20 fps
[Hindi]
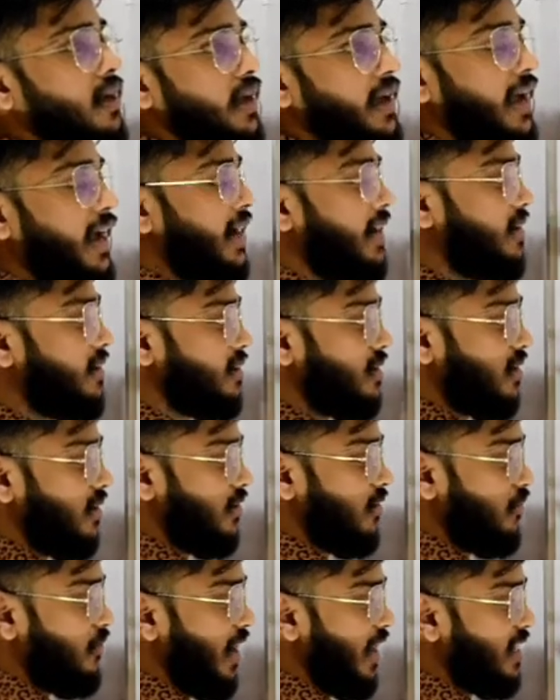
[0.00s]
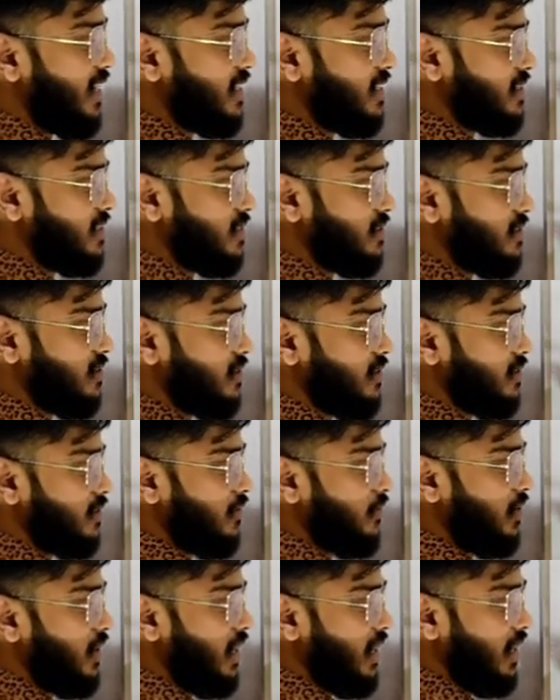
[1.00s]
एंड वैलीज
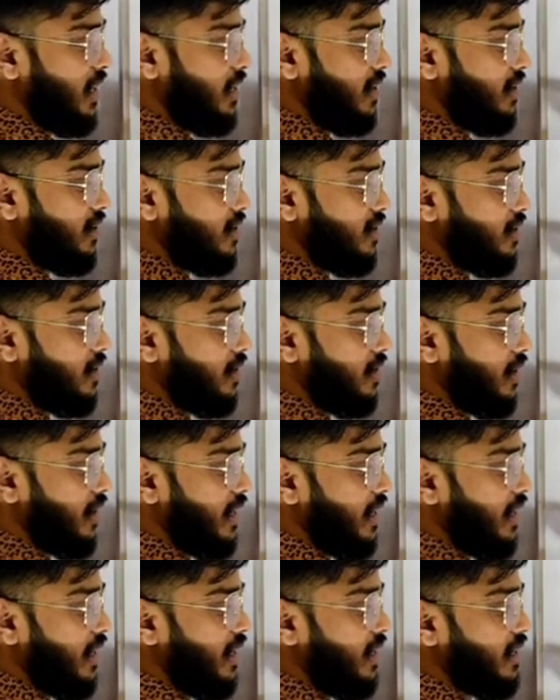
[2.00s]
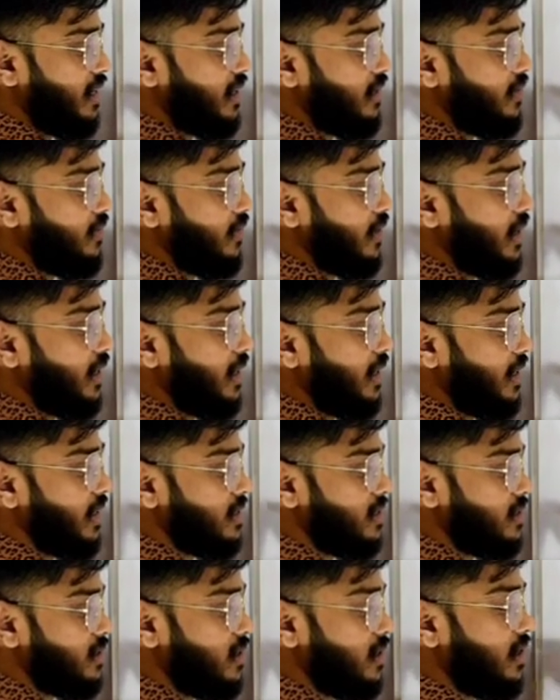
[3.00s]
वी ए एल एल ई वाई
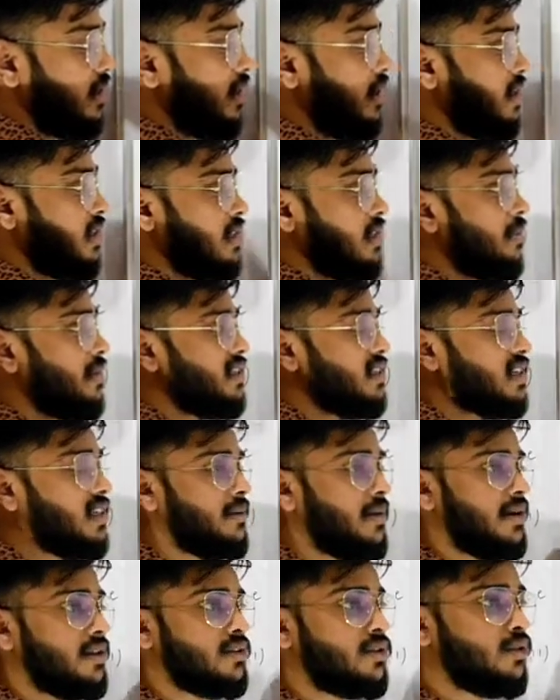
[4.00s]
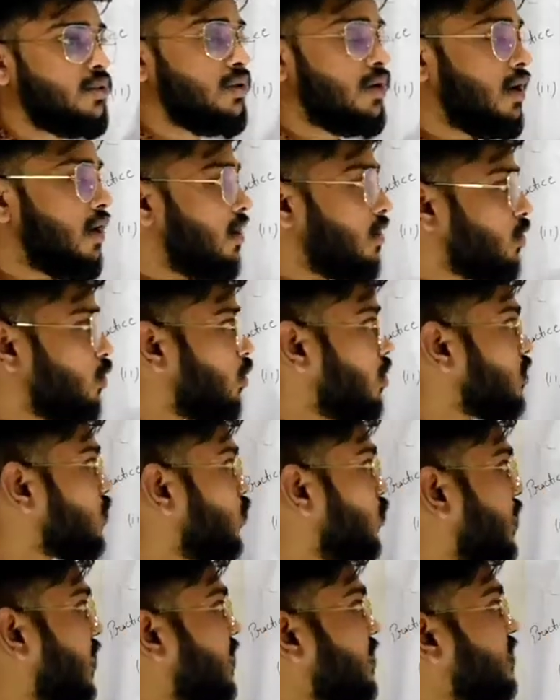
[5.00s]
एस समझ गए बात को तो
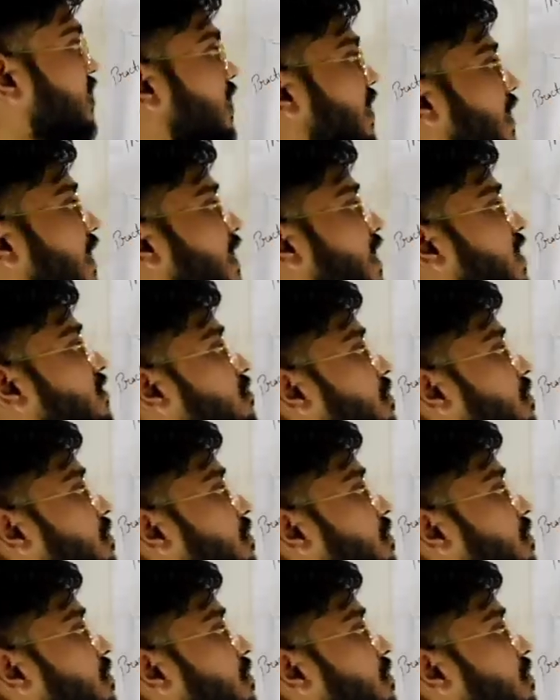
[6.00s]
स्टूडेंट्स रिलेटिव